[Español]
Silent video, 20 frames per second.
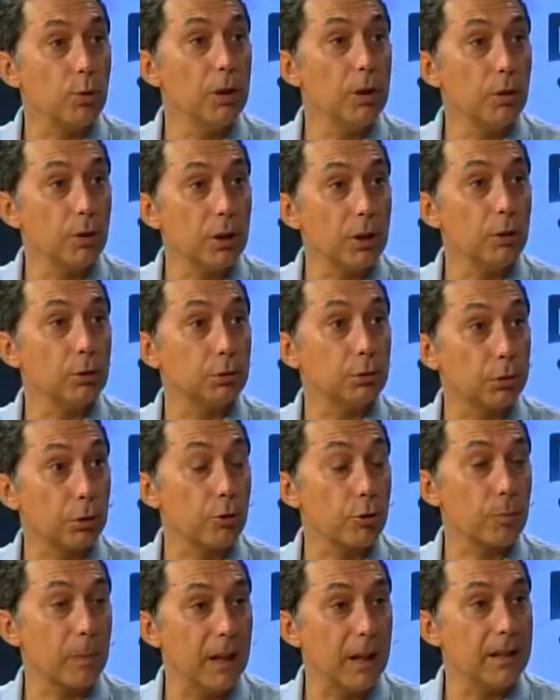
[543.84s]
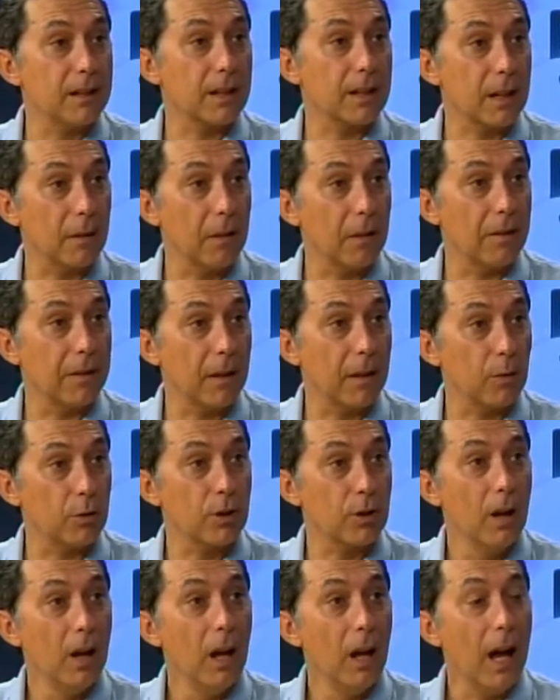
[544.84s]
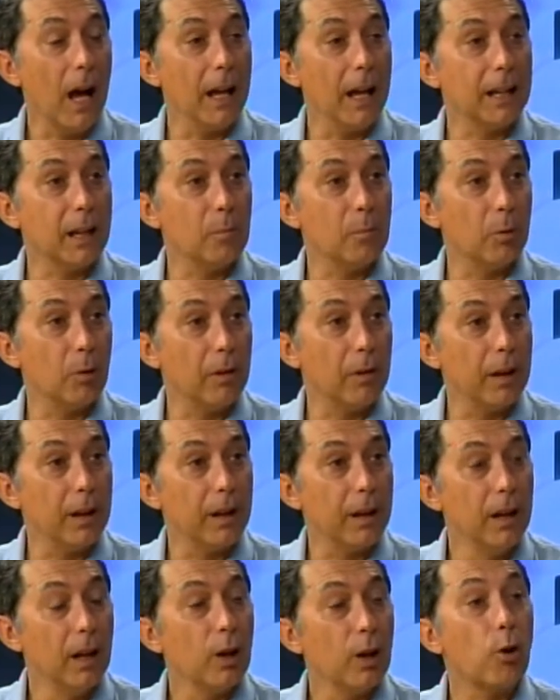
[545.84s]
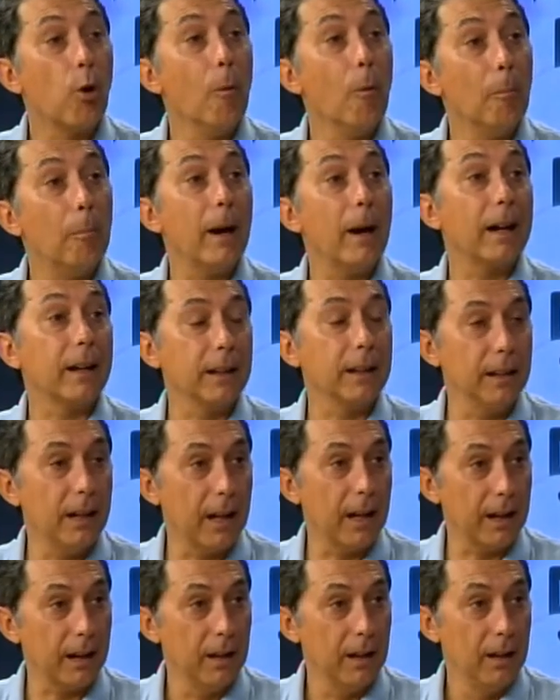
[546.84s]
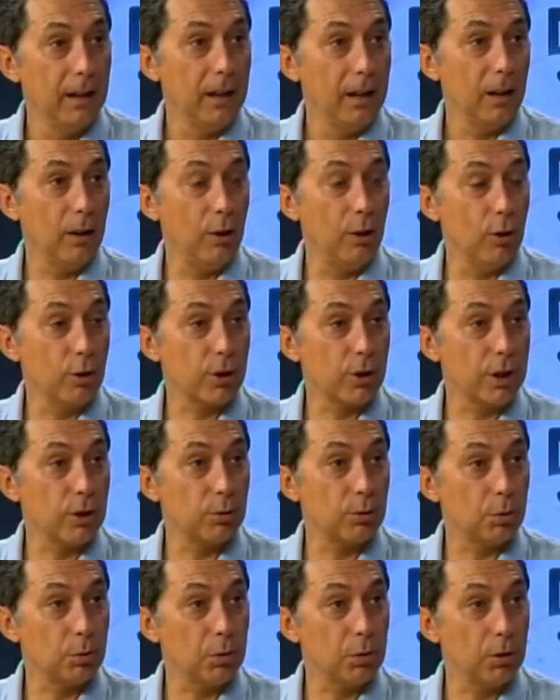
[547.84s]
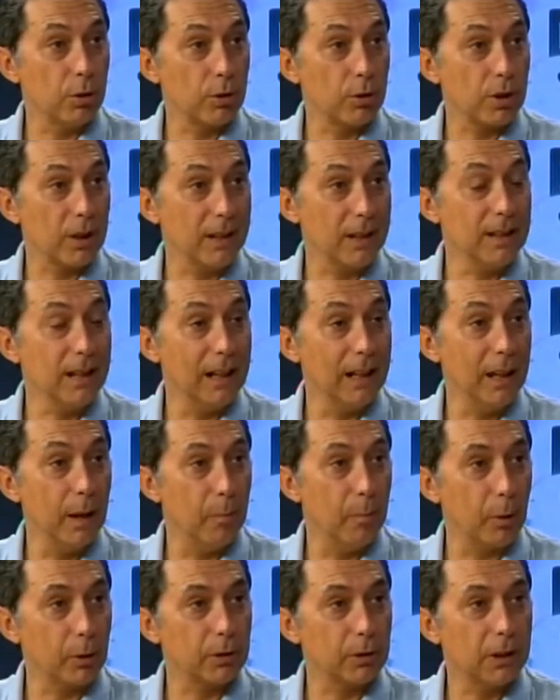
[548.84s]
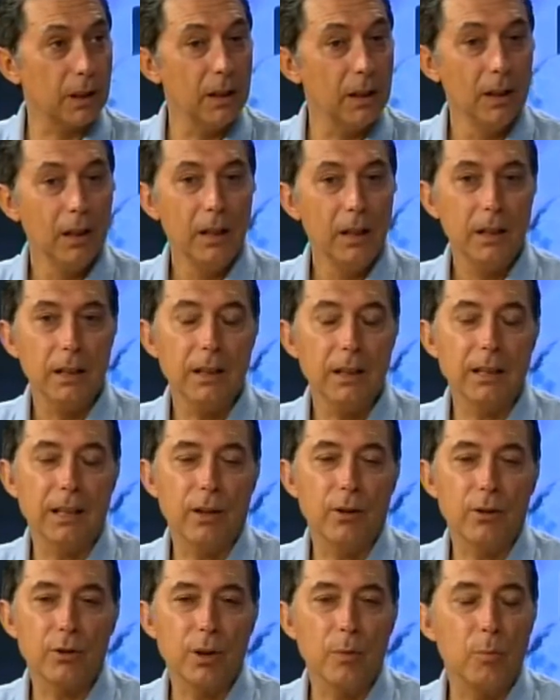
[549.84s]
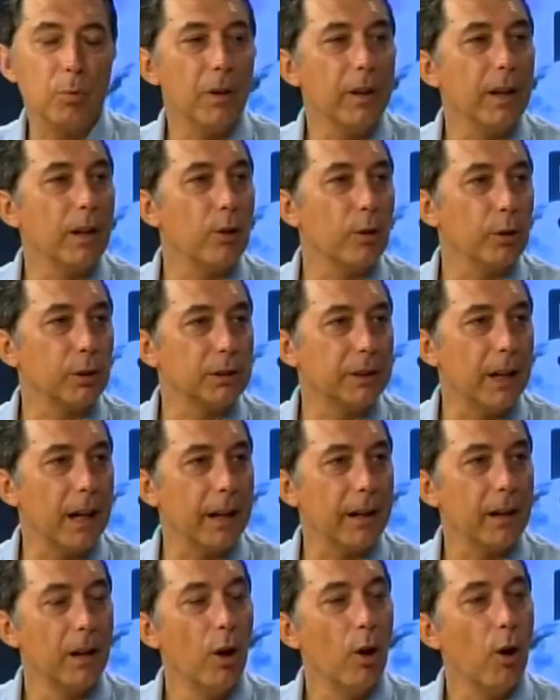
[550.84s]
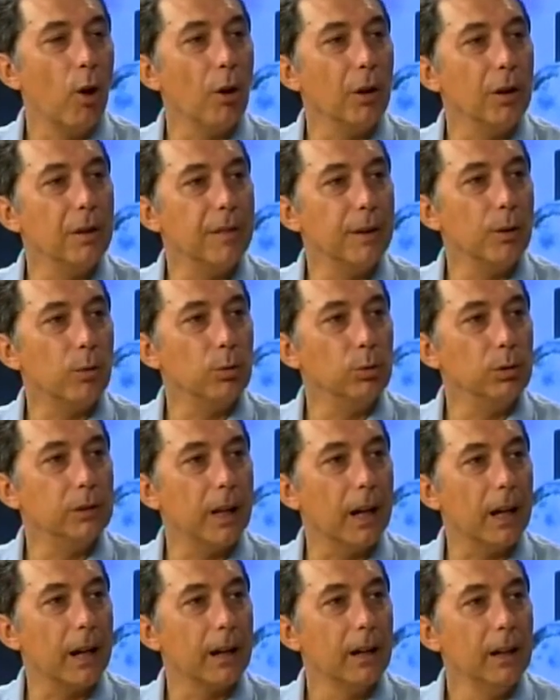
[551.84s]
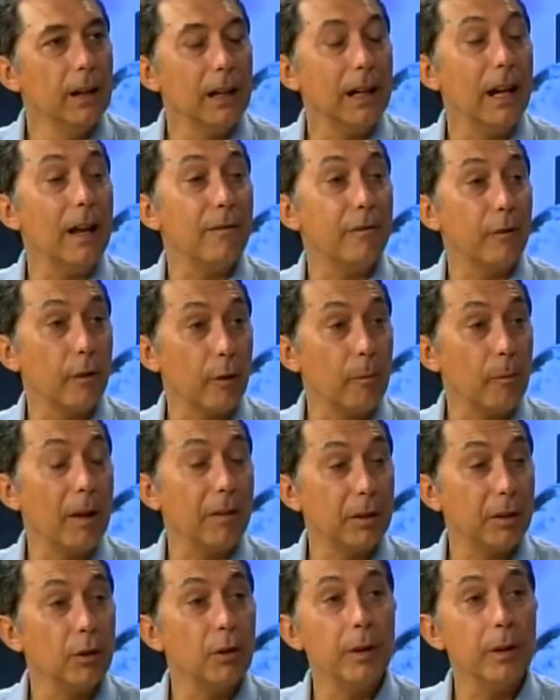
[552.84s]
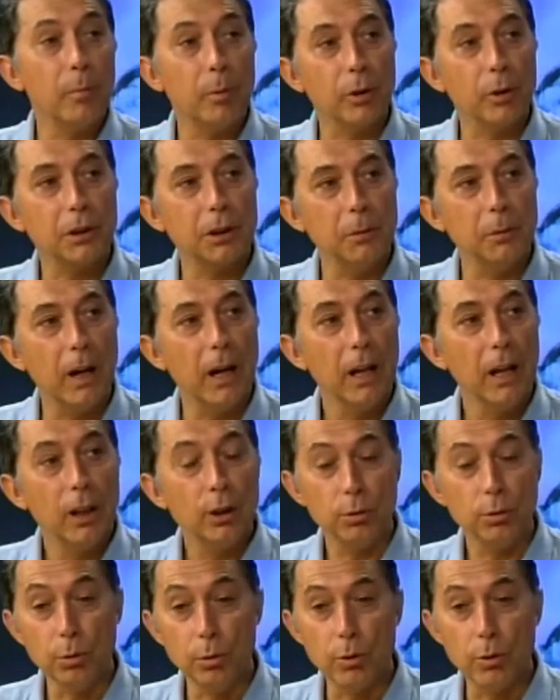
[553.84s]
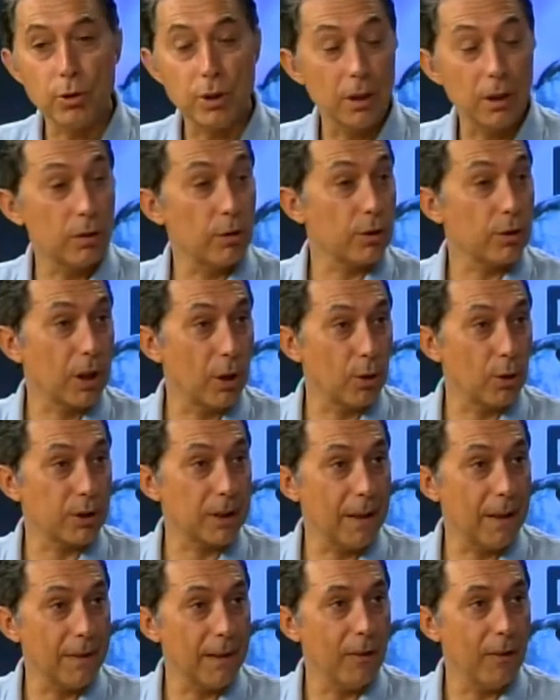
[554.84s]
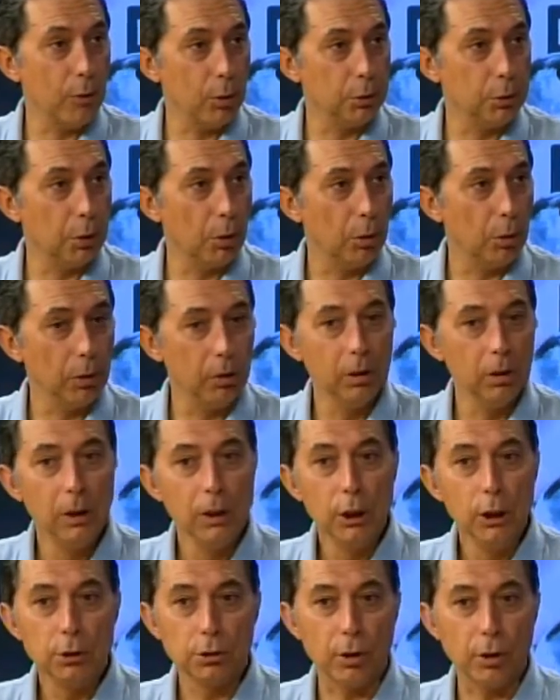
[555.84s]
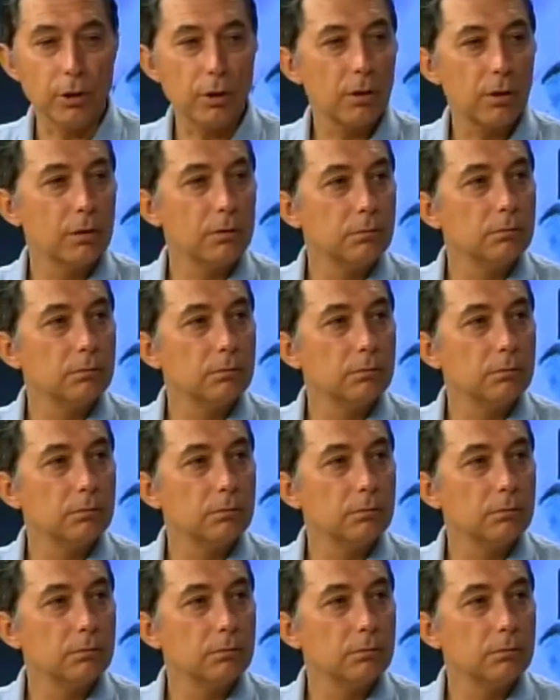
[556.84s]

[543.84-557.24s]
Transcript: Unidos y en otros países avanzados, hay que poder compaginar los estudios y el deporte y que no se puede cortar o dificultar la formación deportiva de unos chicos que lo están dando todo. ¿no? Las clases las casa becas